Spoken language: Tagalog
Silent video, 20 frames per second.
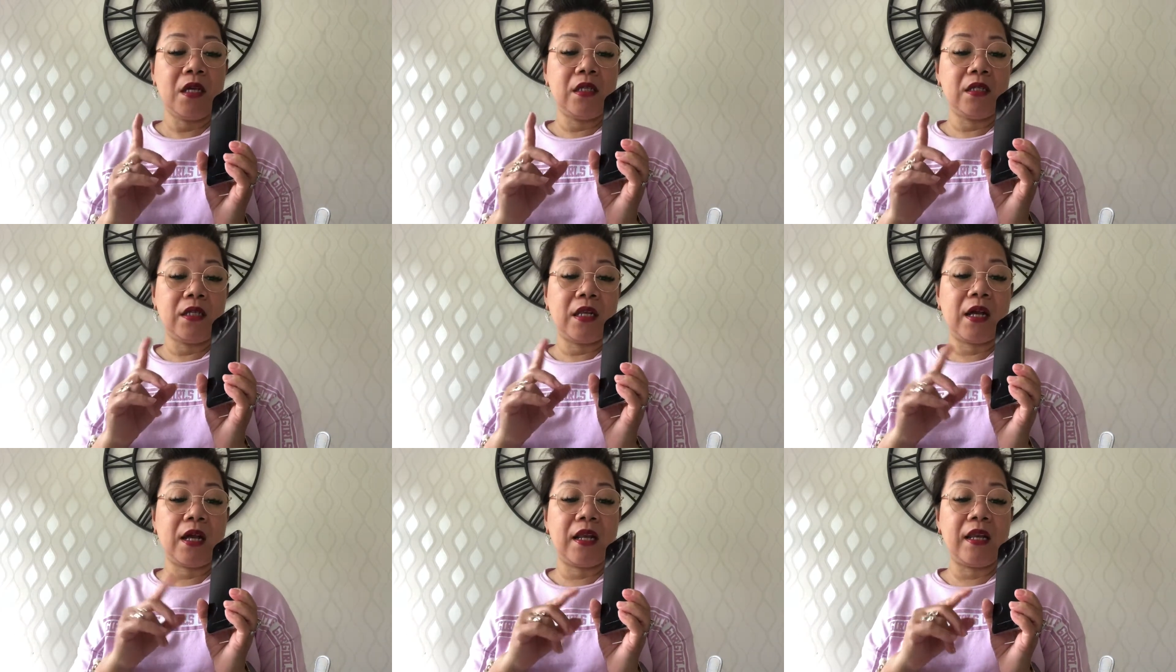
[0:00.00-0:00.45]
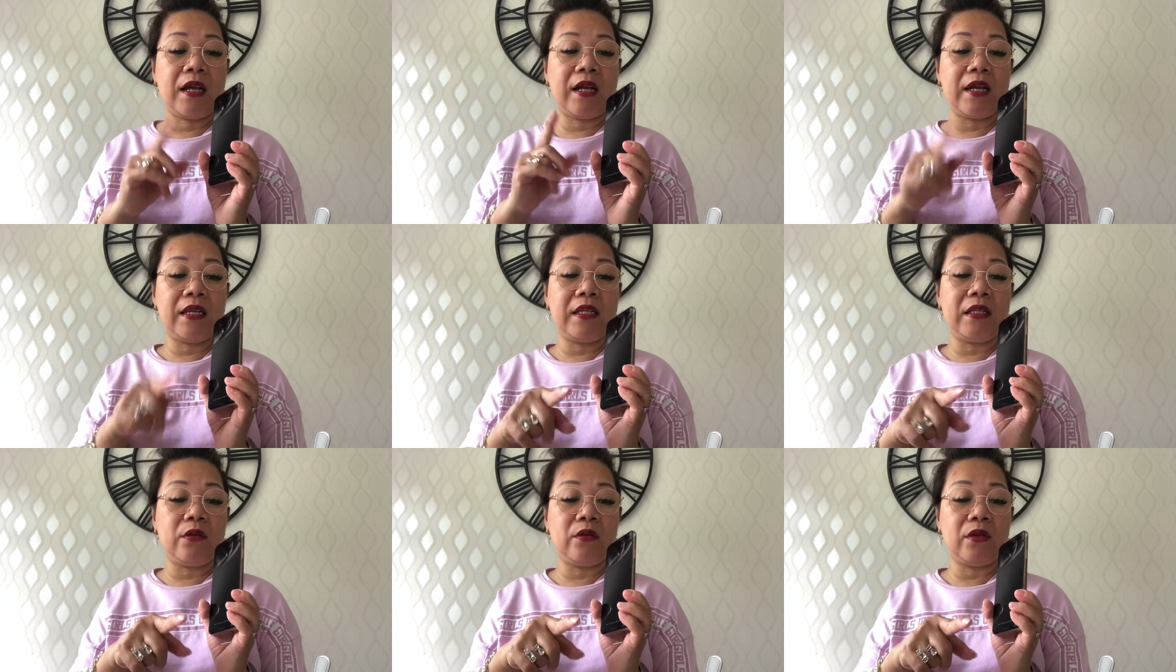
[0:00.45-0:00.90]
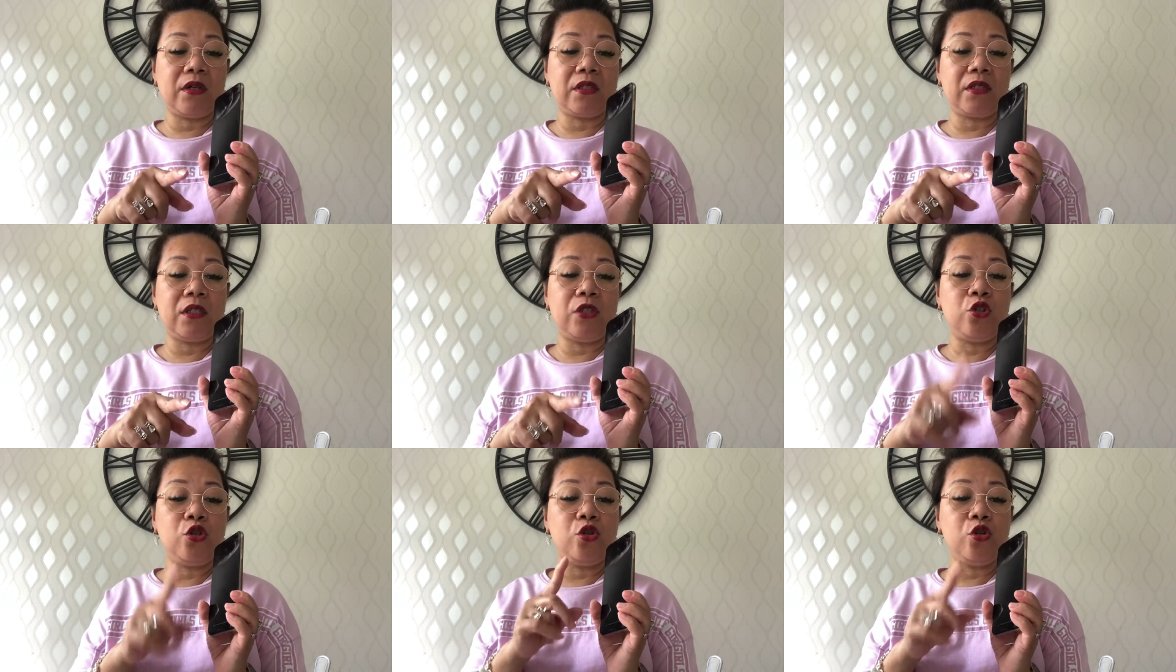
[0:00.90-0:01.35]
nakalagay dito
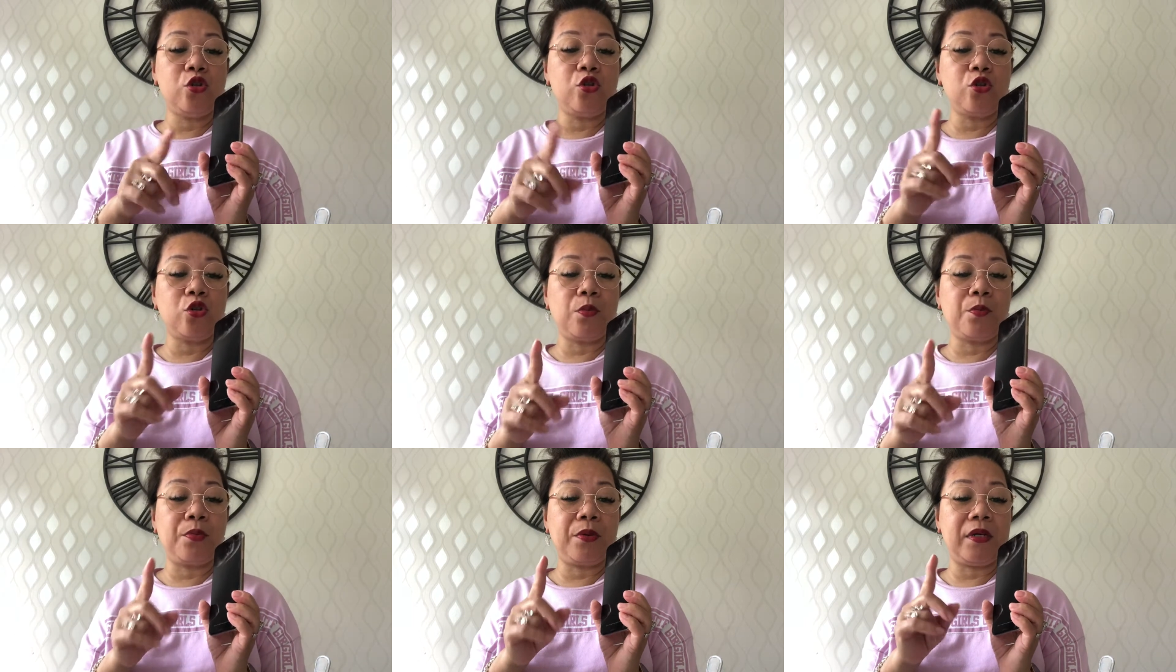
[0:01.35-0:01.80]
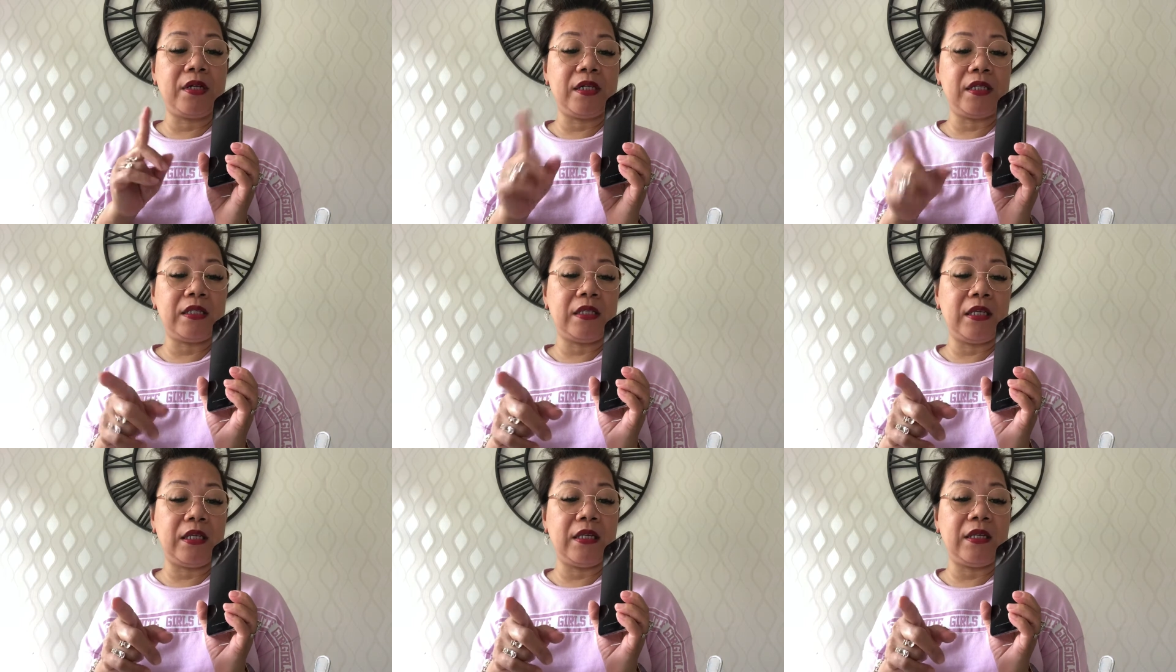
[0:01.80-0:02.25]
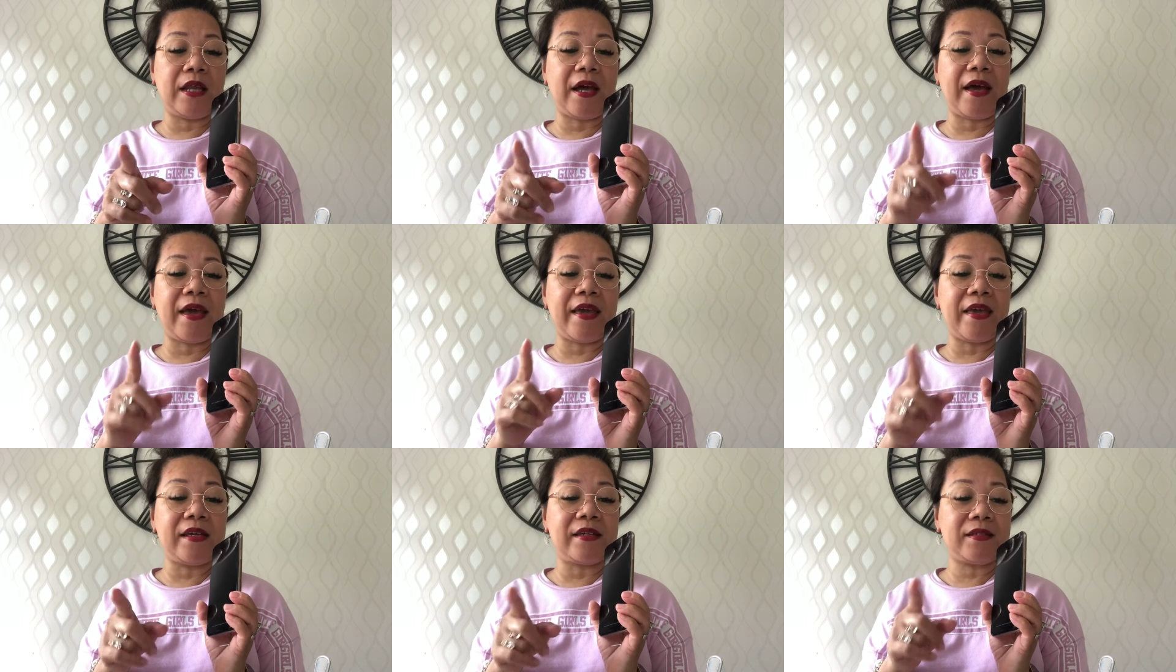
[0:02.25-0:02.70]
kasi new Super T
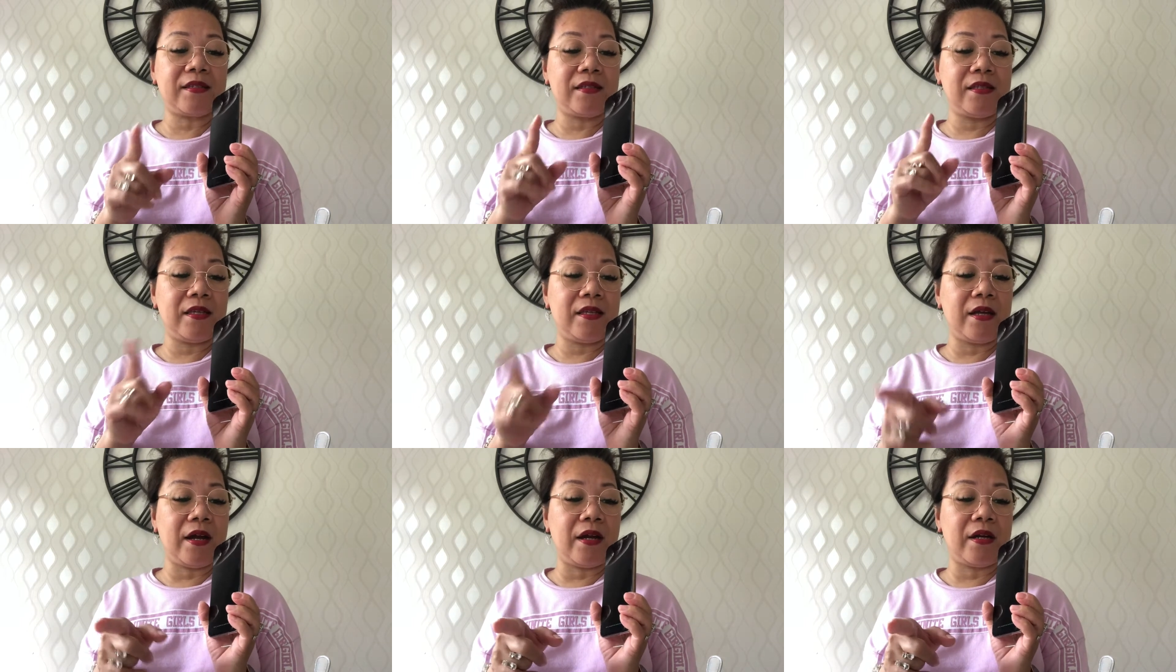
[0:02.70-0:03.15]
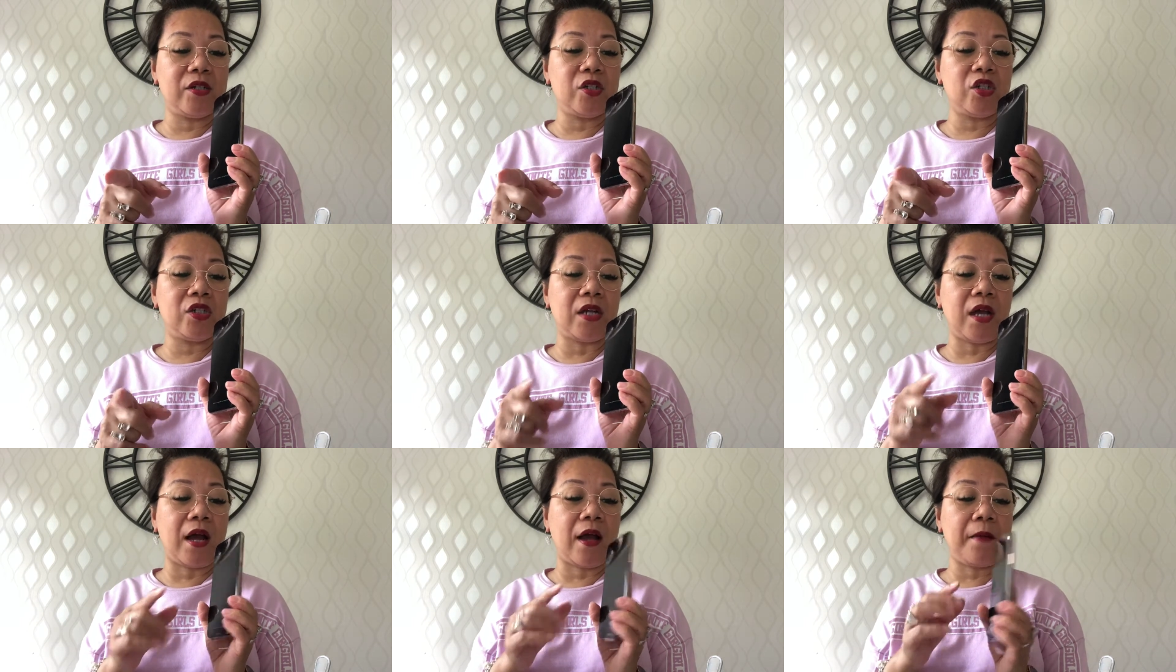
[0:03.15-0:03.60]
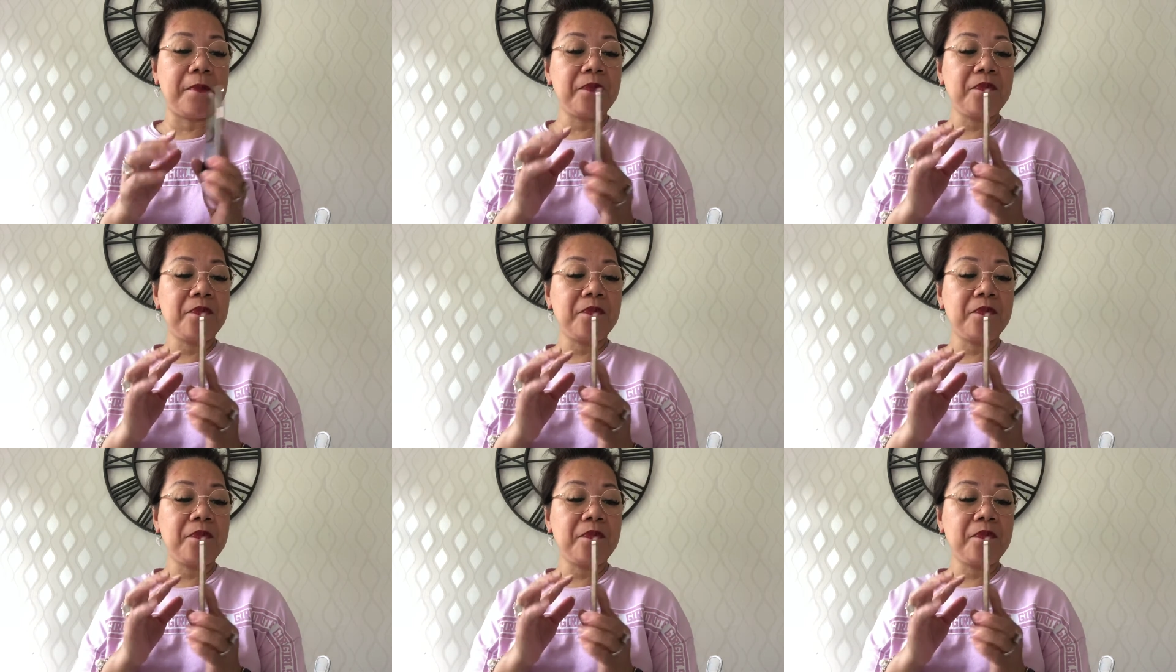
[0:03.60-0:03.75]
na XDR siya.